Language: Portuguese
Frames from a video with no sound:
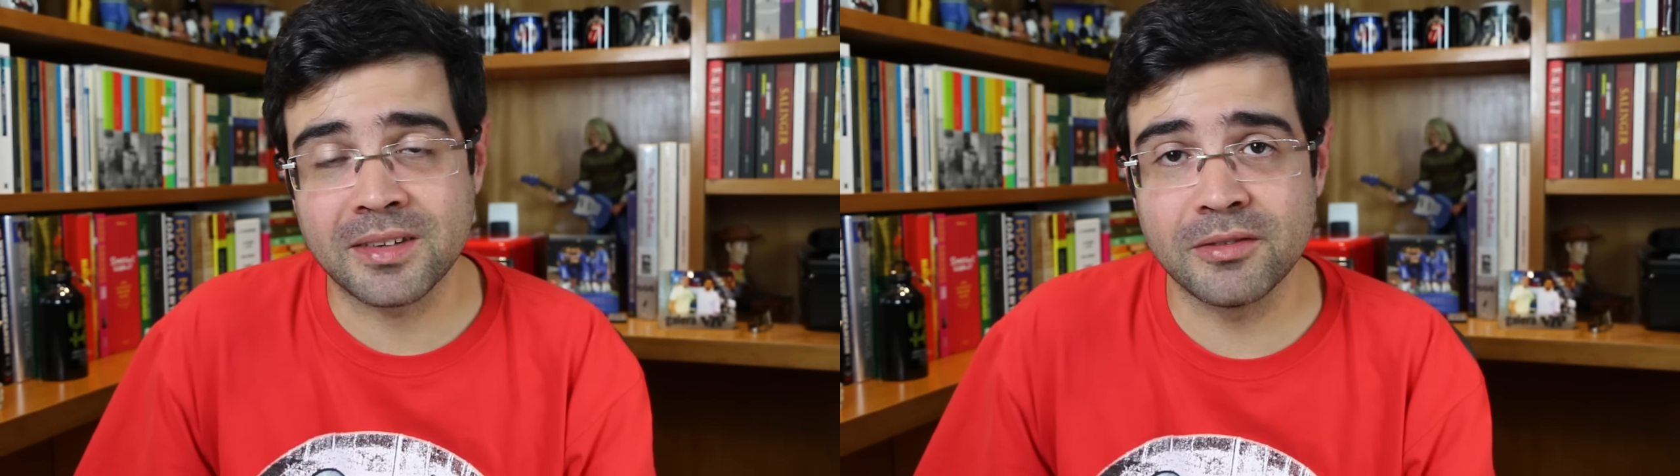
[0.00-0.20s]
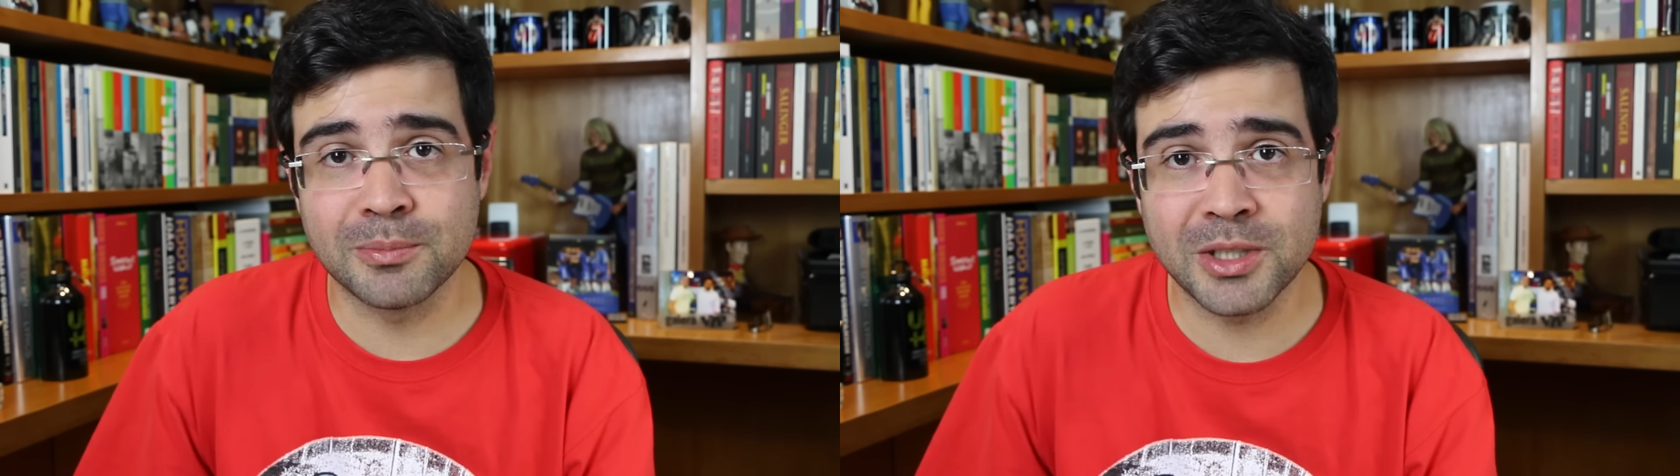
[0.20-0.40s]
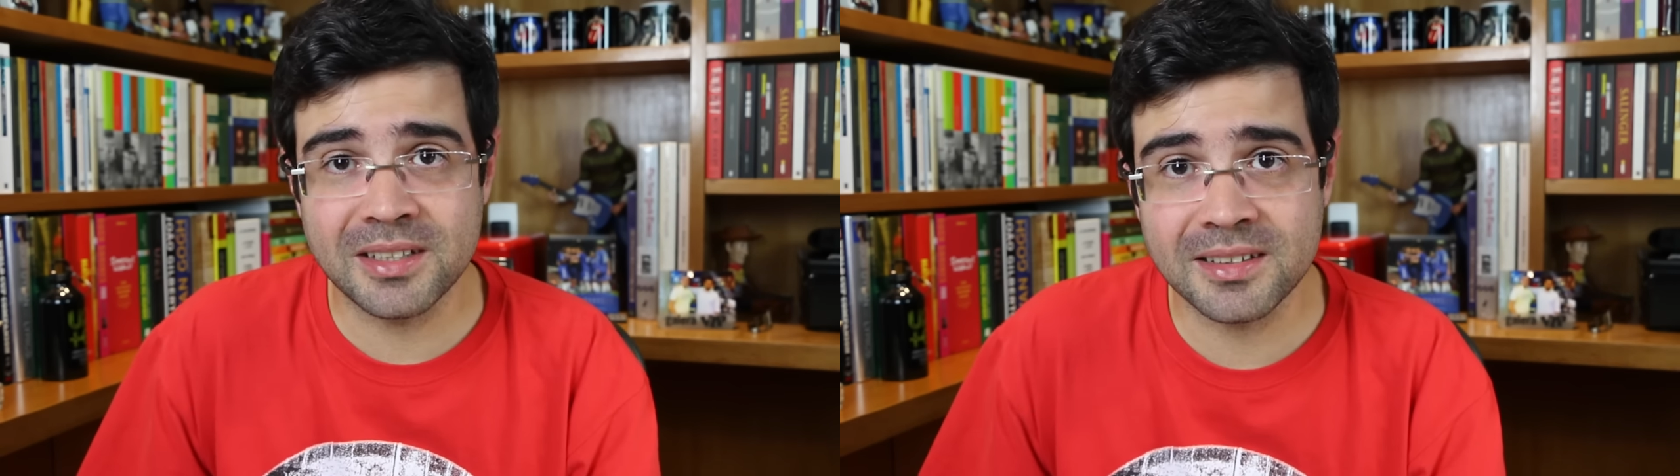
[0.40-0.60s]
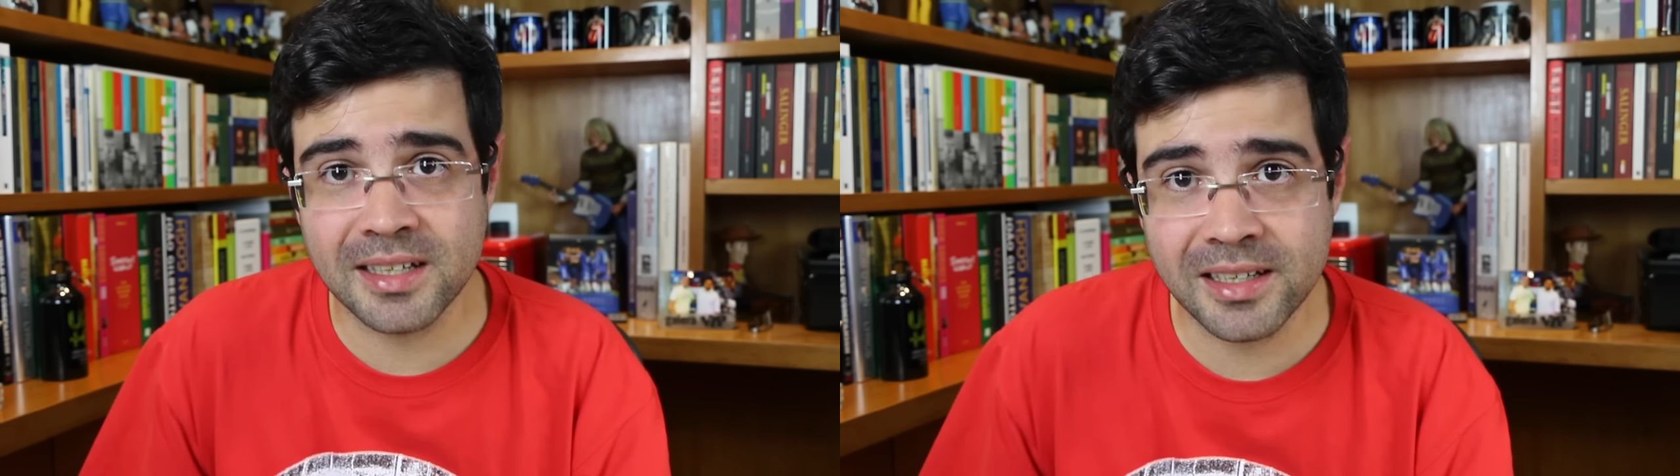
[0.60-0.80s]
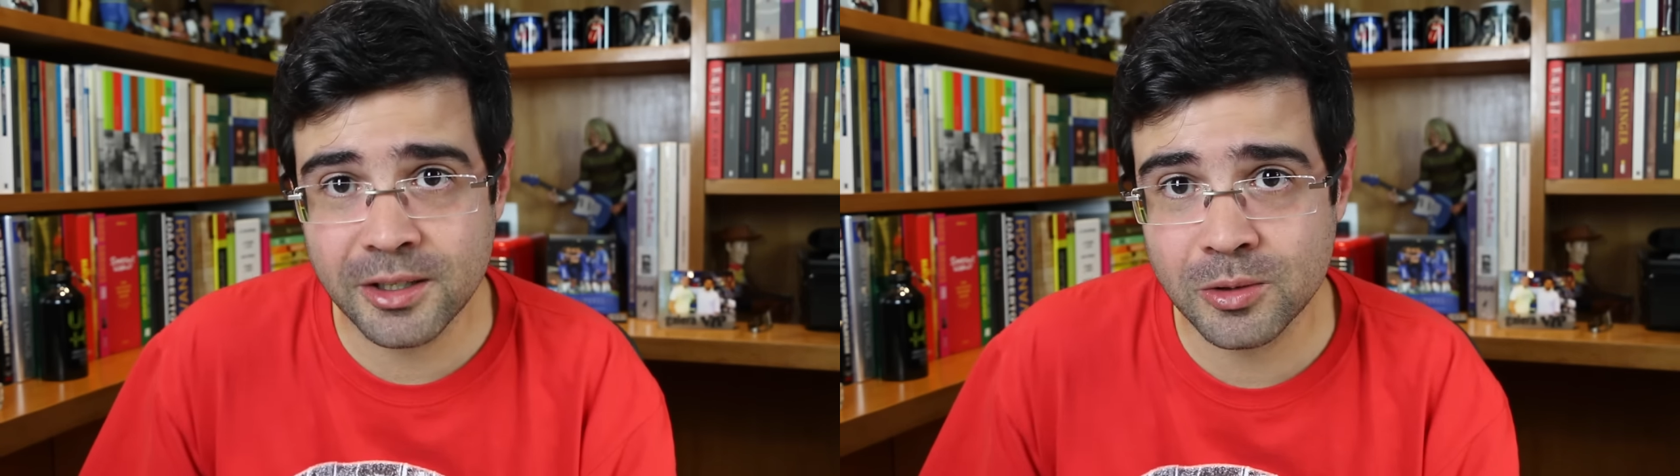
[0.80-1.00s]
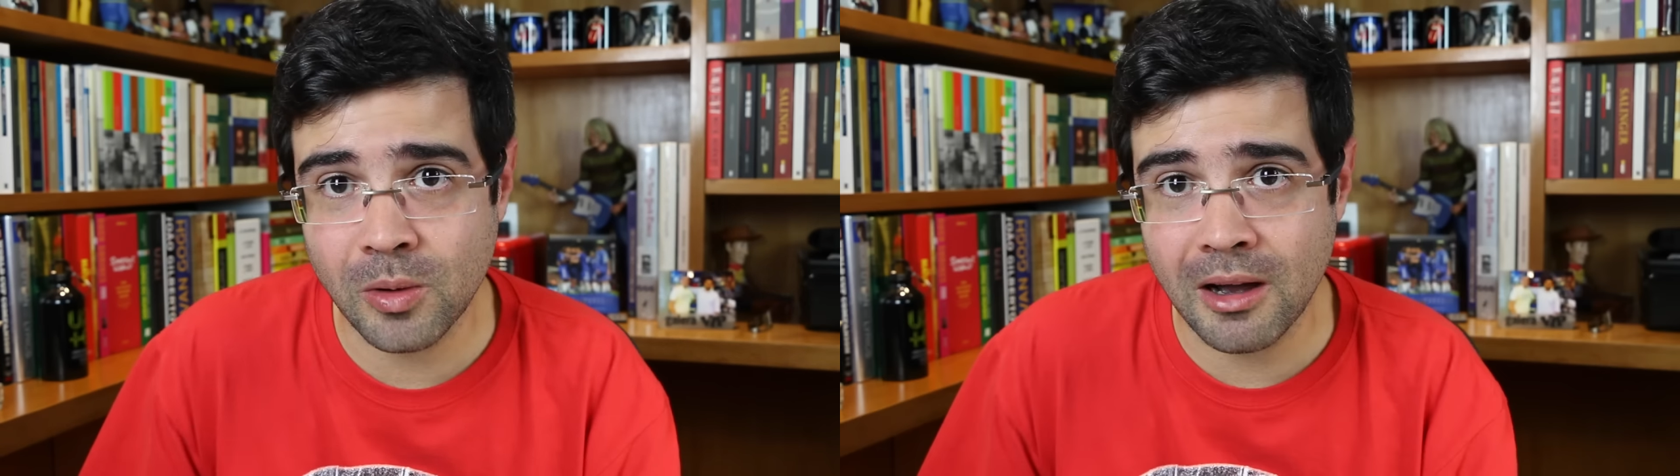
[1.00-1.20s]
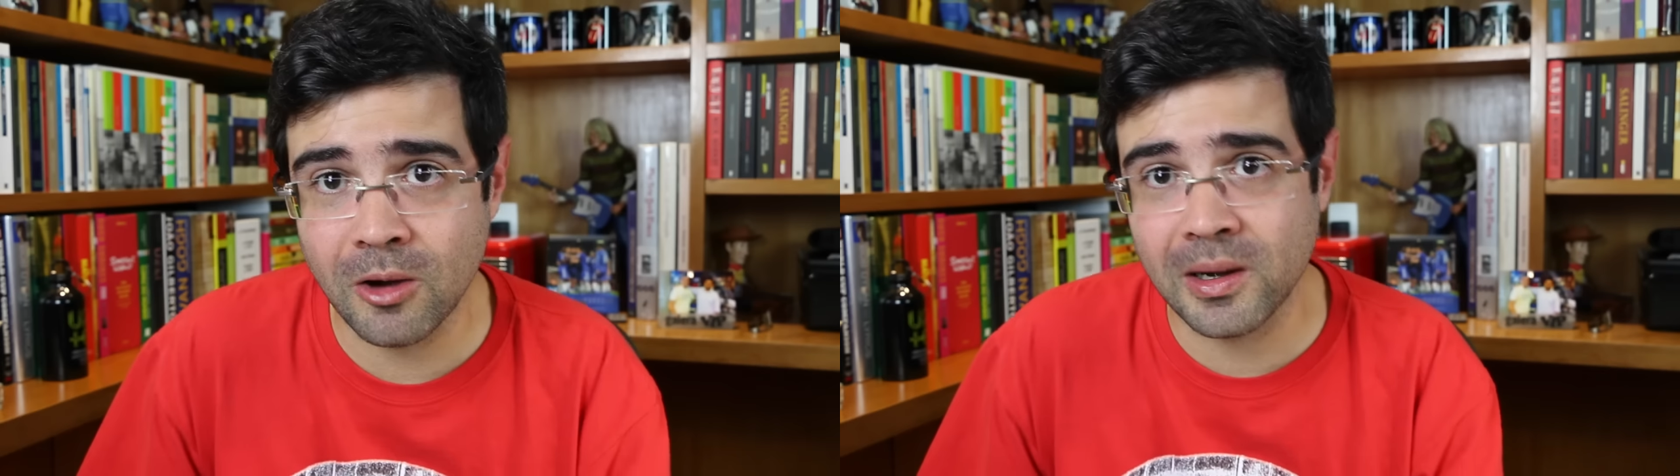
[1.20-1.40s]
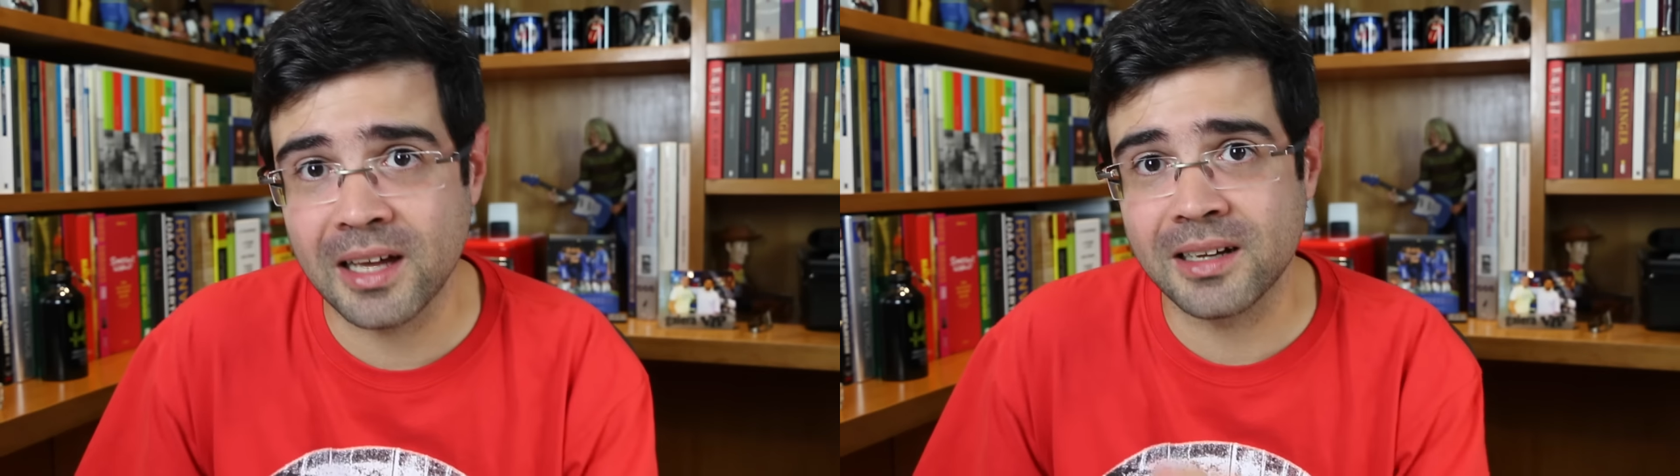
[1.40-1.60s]
Teve muito
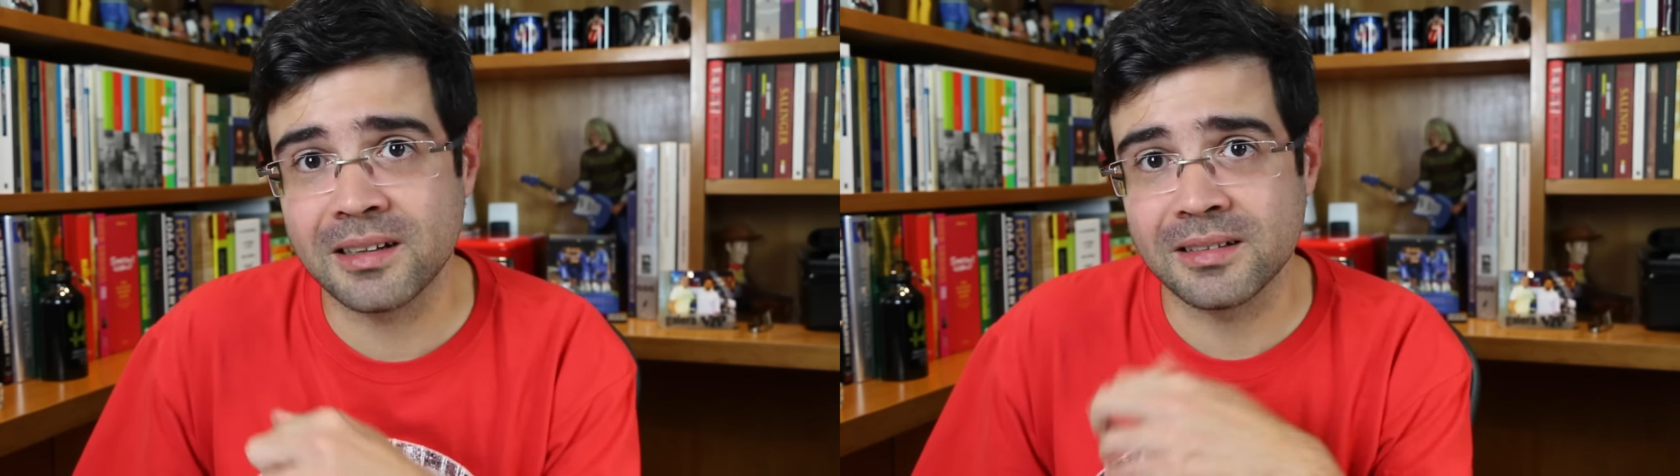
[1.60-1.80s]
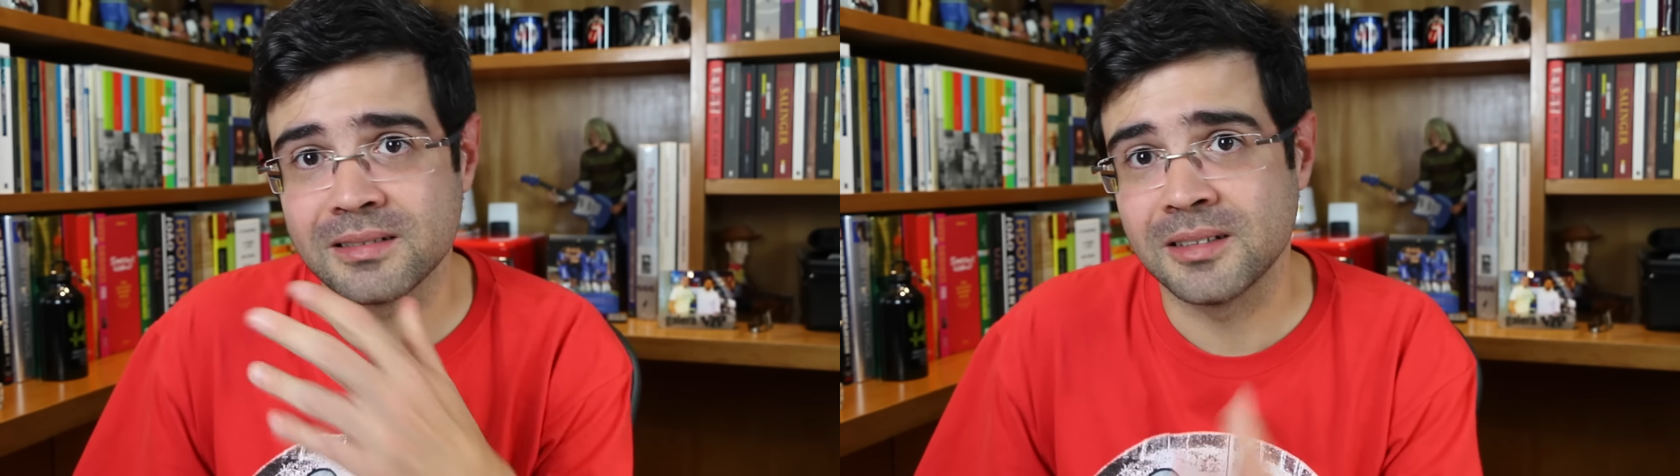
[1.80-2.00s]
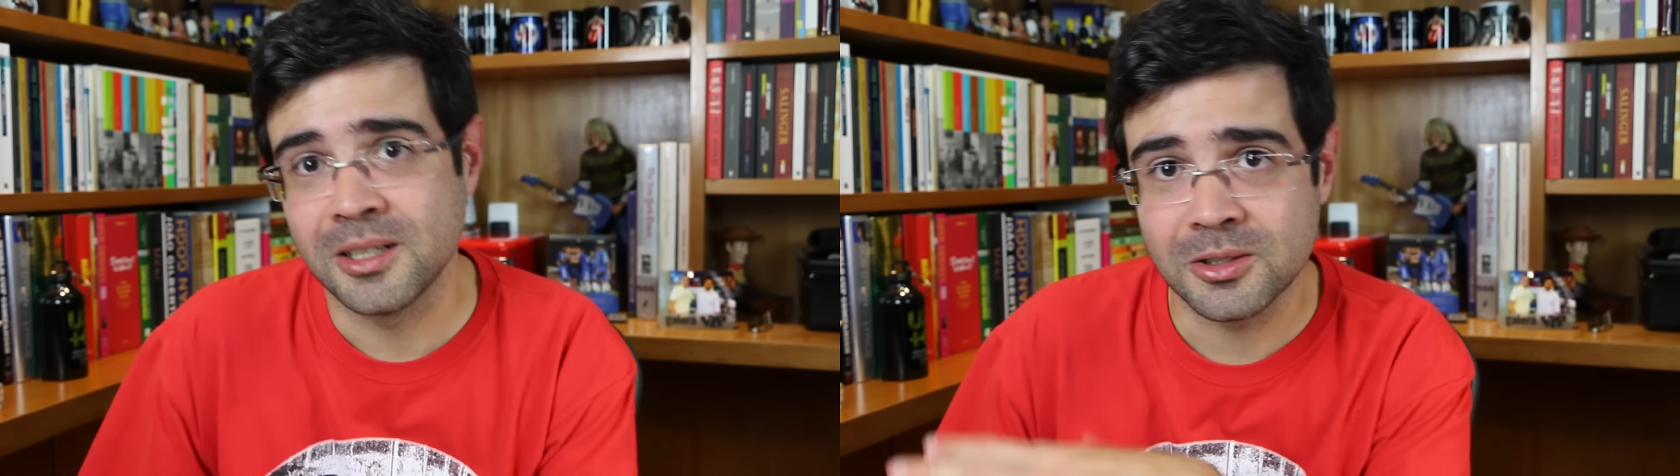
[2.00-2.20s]
intelectual lá